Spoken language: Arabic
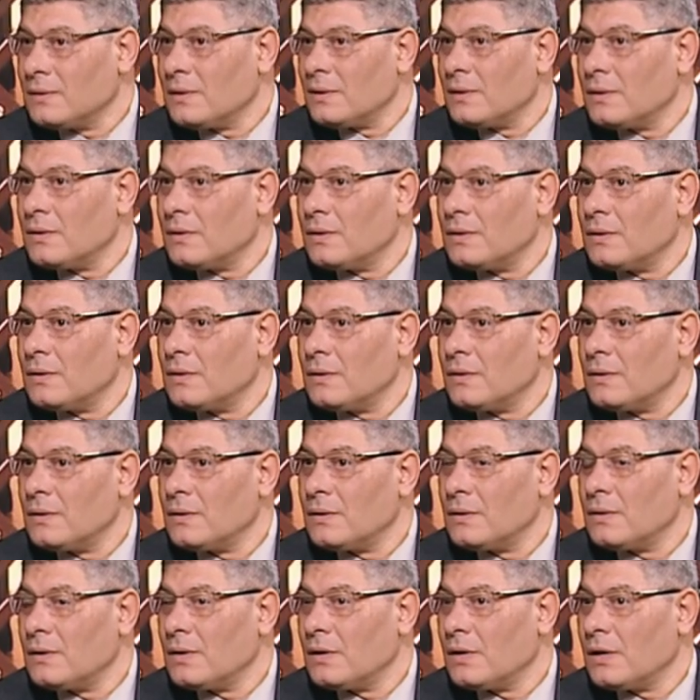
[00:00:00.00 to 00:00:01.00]

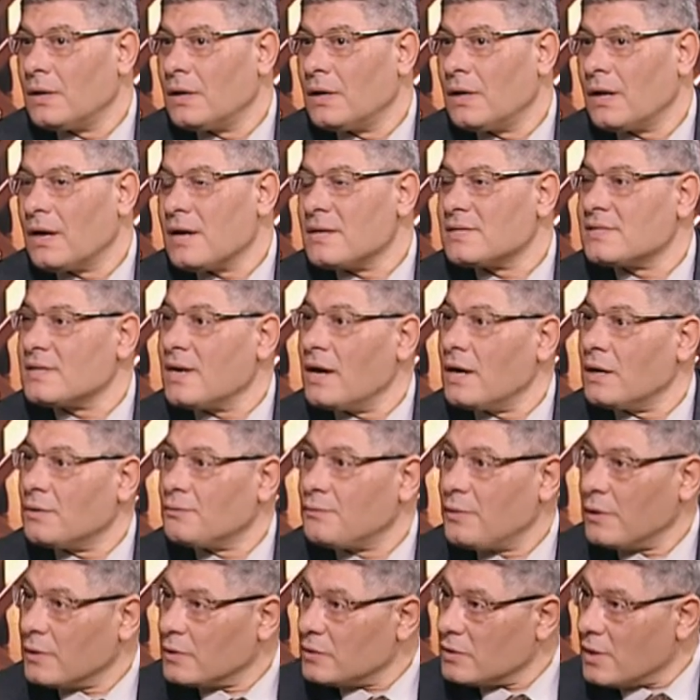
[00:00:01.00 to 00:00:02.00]
الخسائر
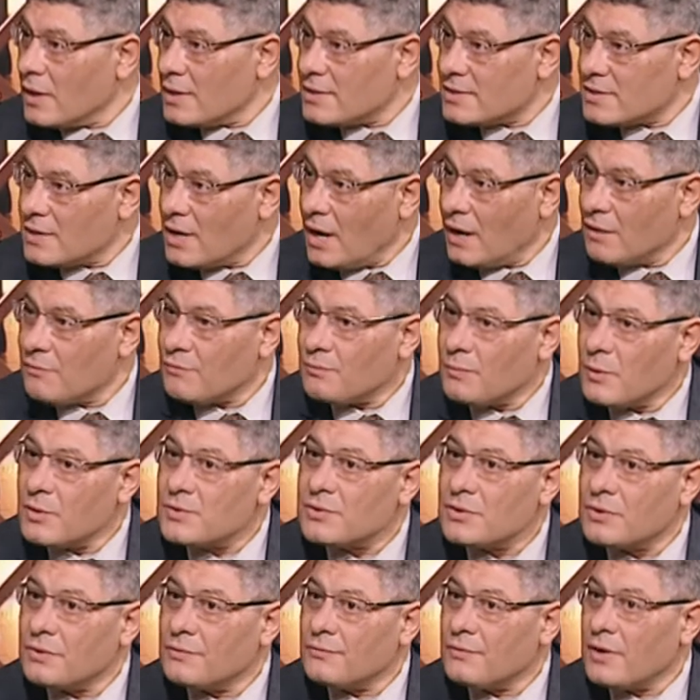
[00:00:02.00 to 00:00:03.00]
في القطاع السياحي في
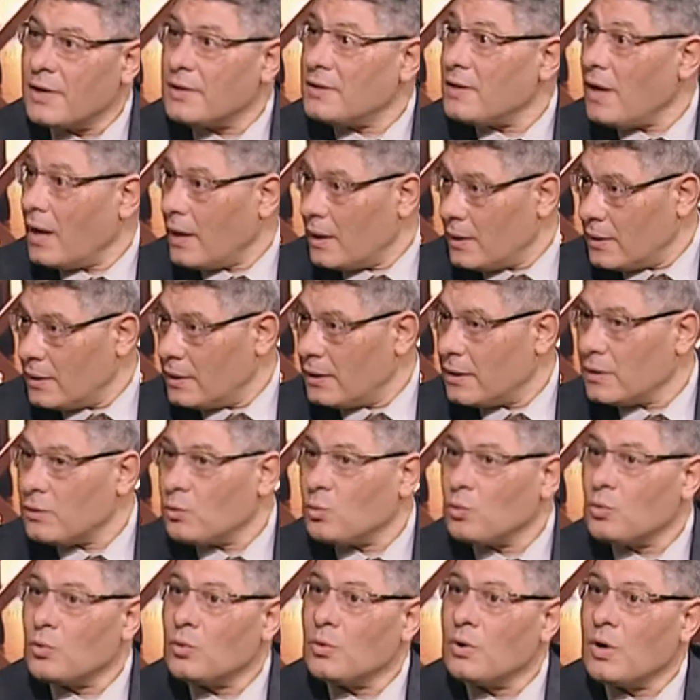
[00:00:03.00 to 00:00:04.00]
مصر فادحة
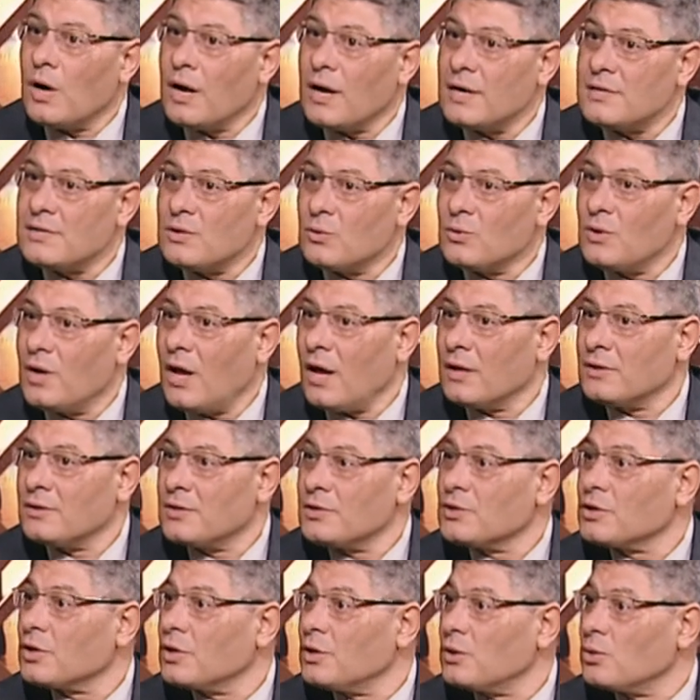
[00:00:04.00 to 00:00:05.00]
لأنه عايز أقول
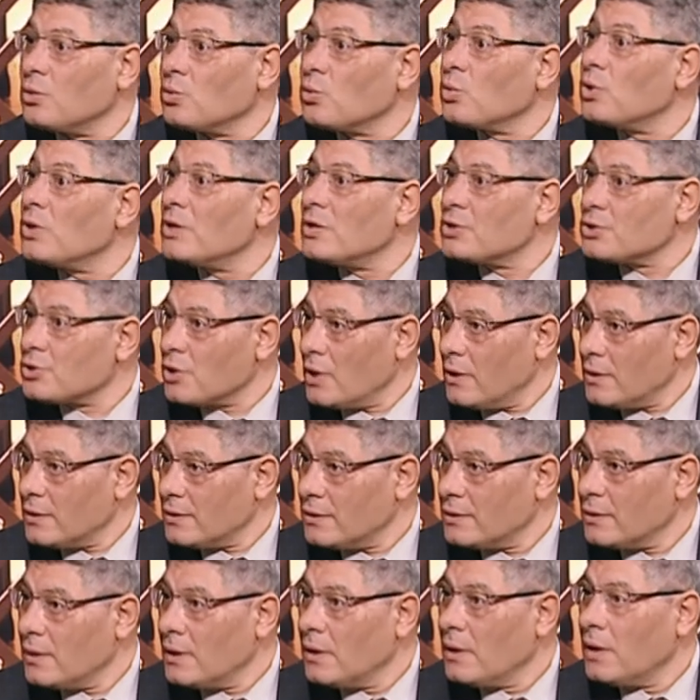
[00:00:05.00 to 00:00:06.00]
لحضرتك أن كل شهر
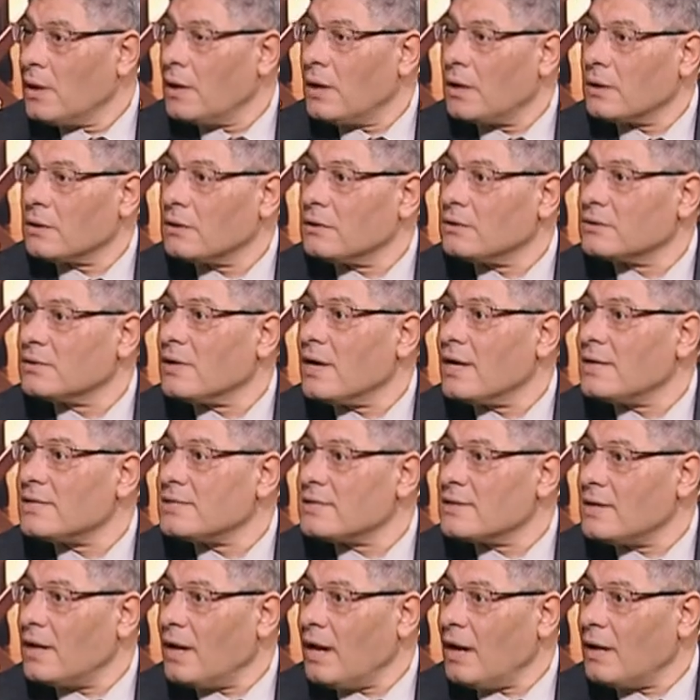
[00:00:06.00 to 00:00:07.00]
القطاع
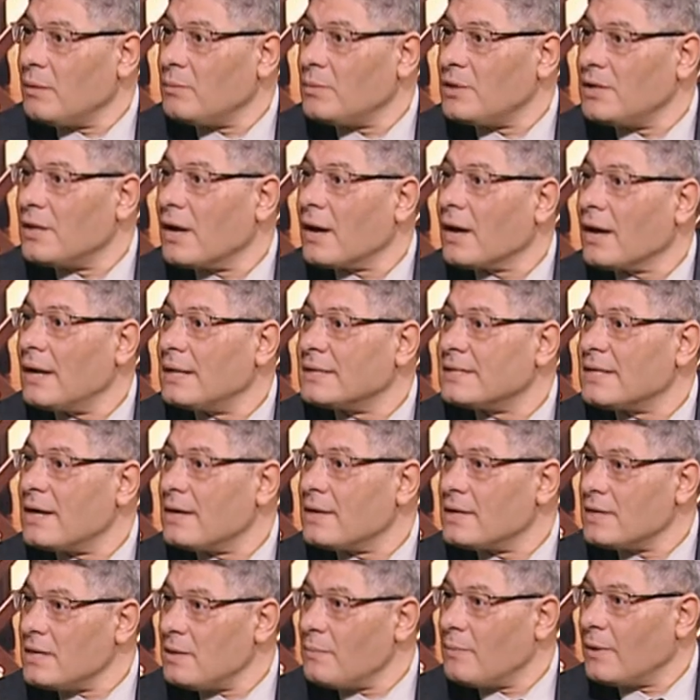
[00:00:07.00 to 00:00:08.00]
السياحي بيدخل
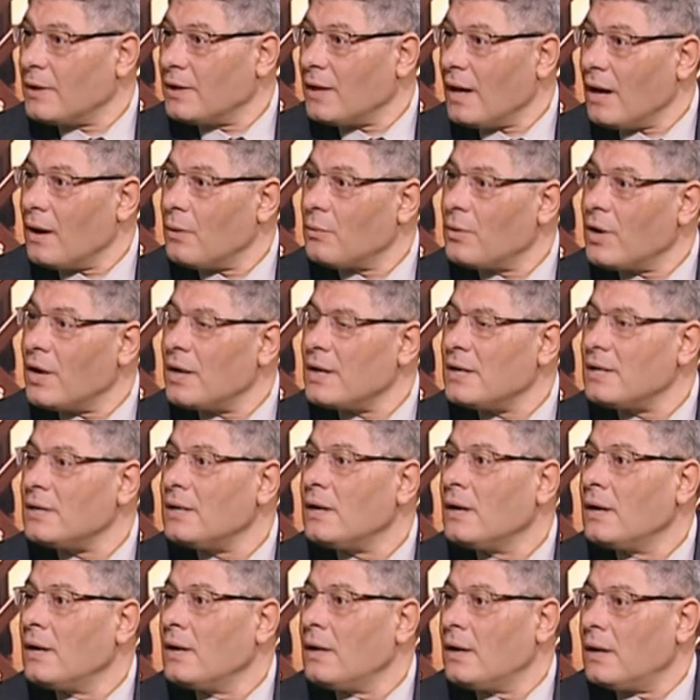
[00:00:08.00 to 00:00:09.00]
تقريبا
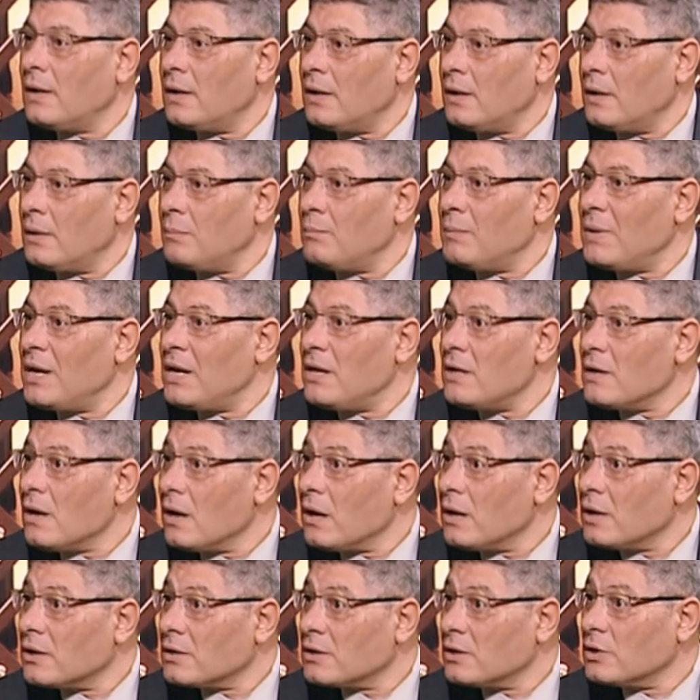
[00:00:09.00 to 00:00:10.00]
حوالي آه،
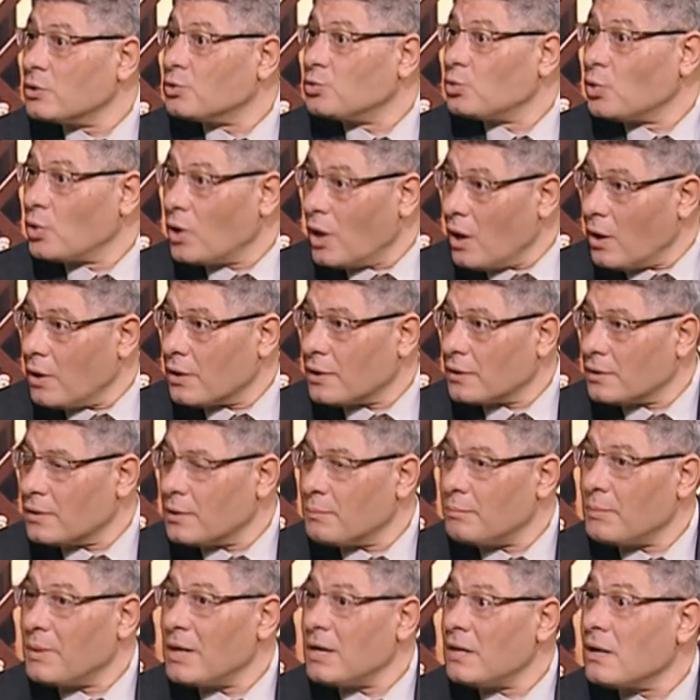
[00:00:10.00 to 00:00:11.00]
مليار دولار
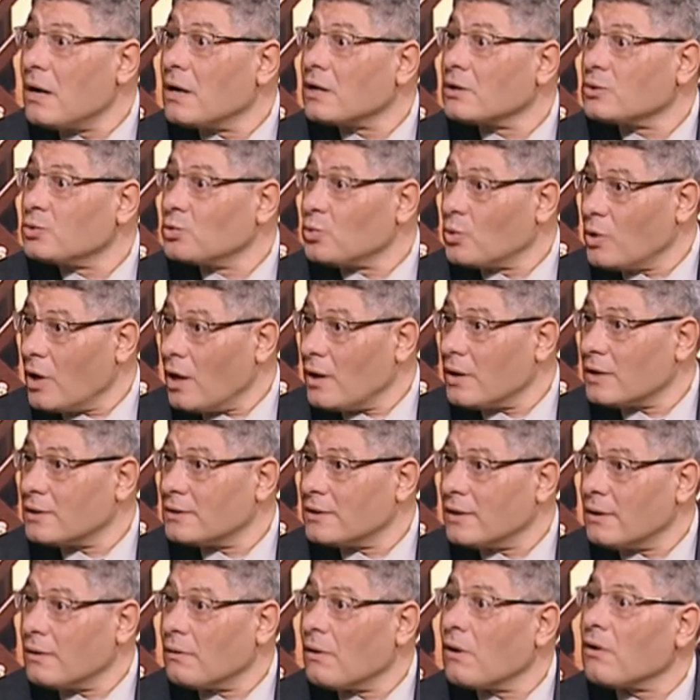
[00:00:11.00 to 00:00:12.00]
مليار دولار
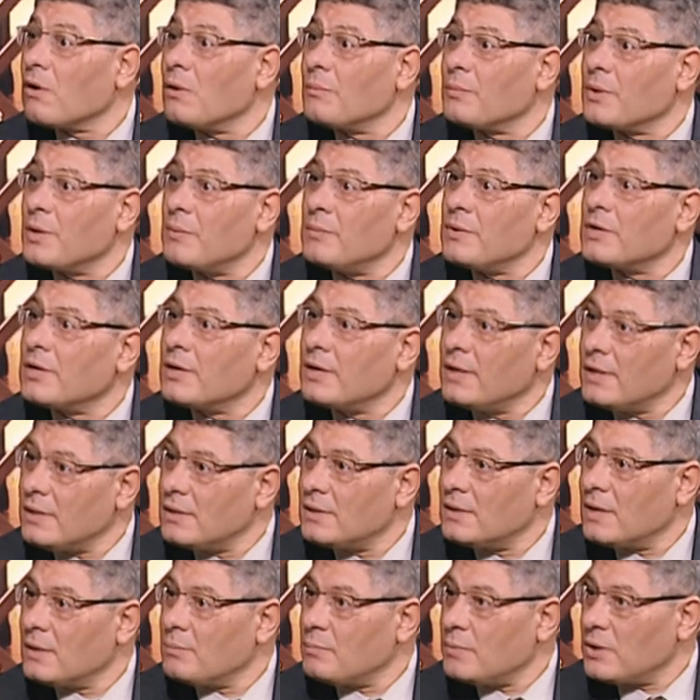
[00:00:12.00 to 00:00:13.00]
ده رقم كبير
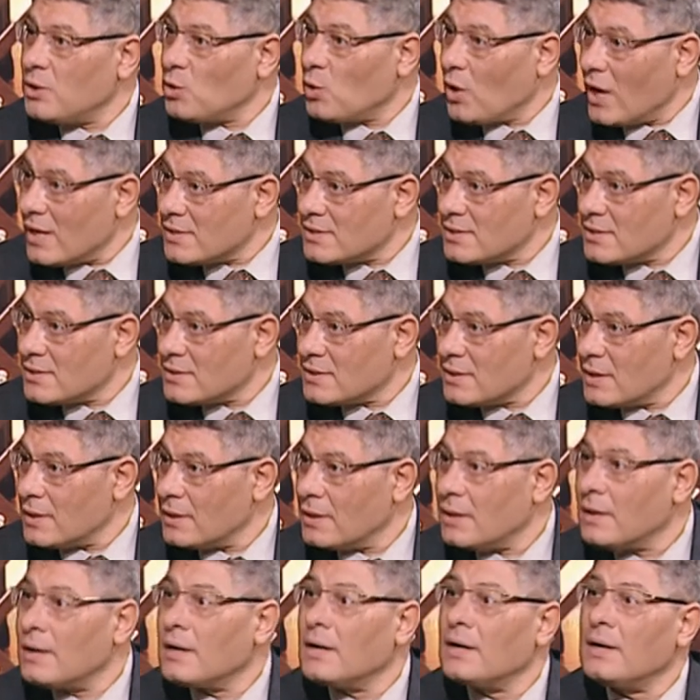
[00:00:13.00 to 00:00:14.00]
جدا بيعزز
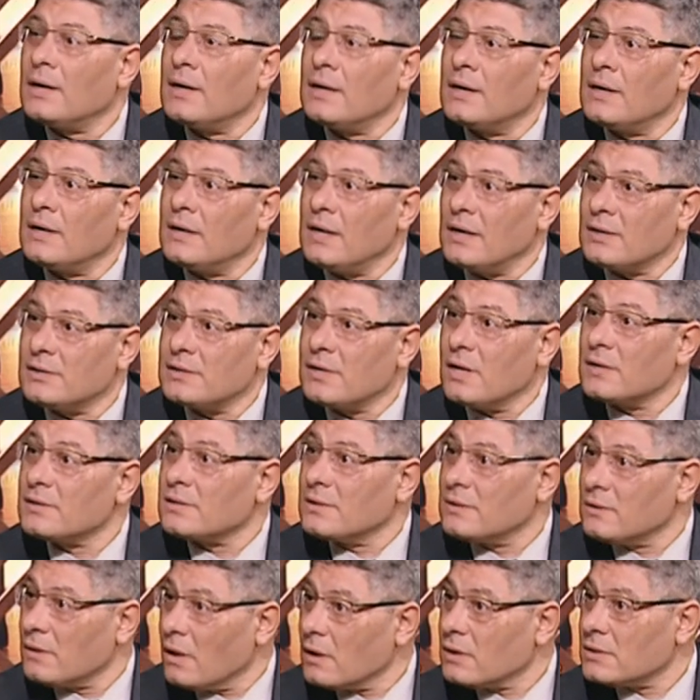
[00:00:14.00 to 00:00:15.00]
آه،
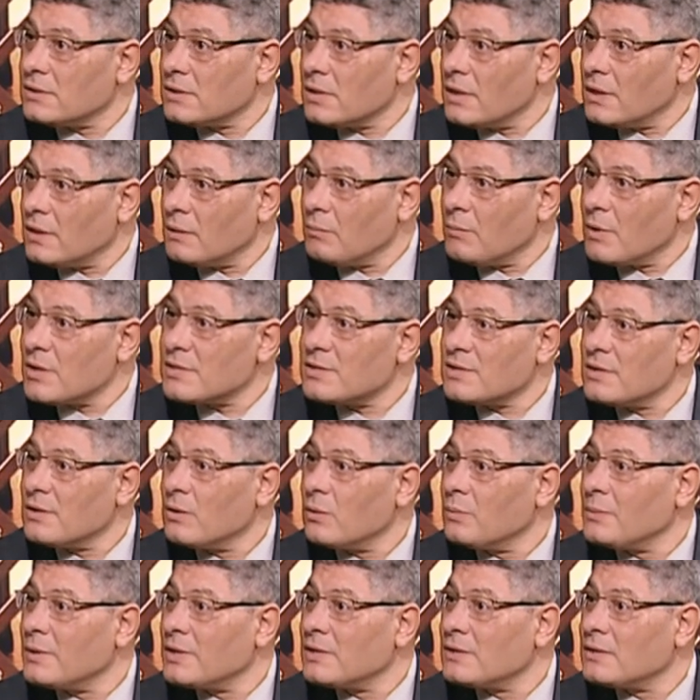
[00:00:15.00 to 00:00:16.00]
الاحتياط النقدي المصري
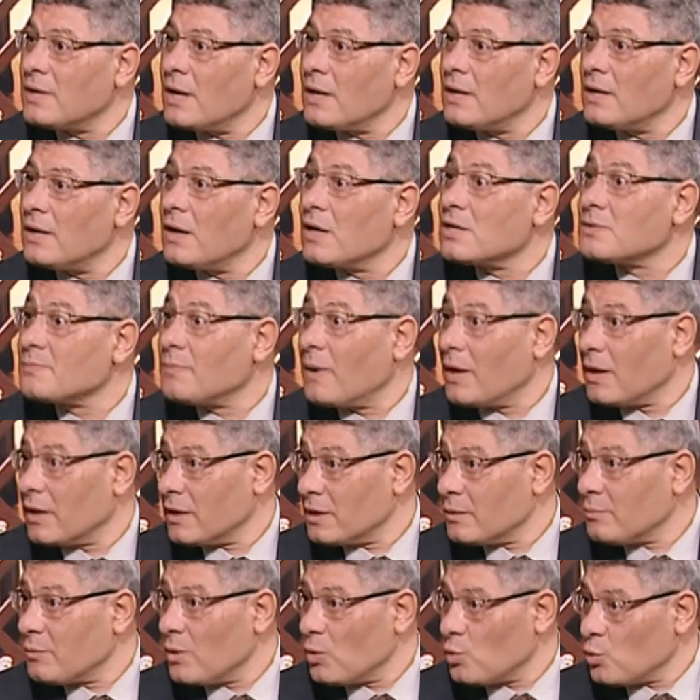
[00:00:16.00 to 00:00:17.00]
وبالتالي أصبح
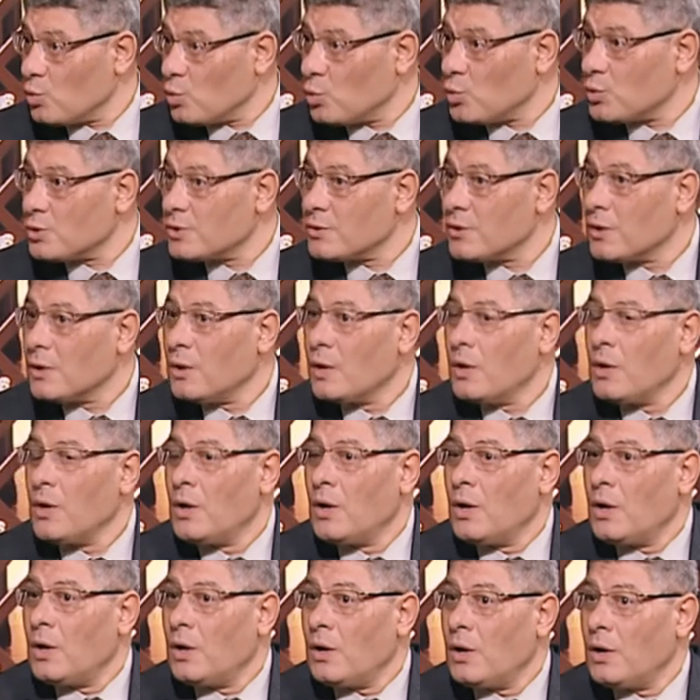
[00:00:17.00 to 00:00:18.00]
غير موجود
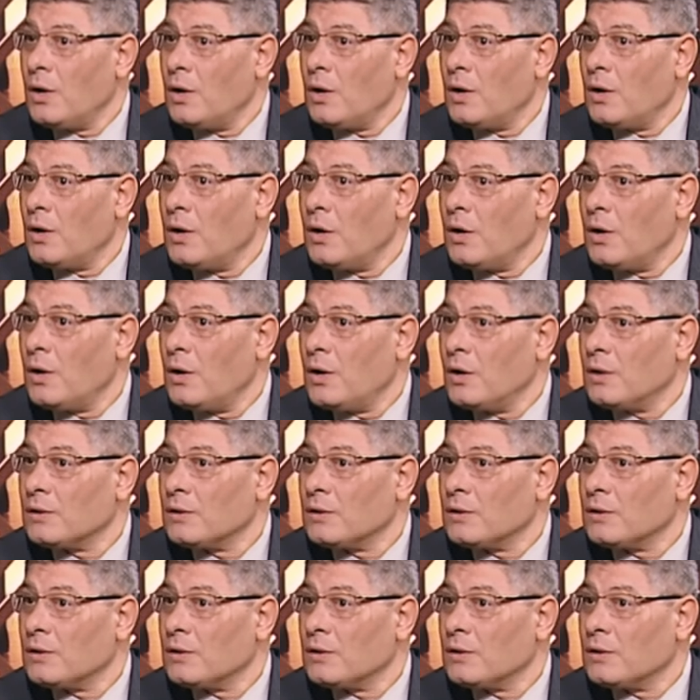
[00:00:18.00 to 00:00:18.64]
آه،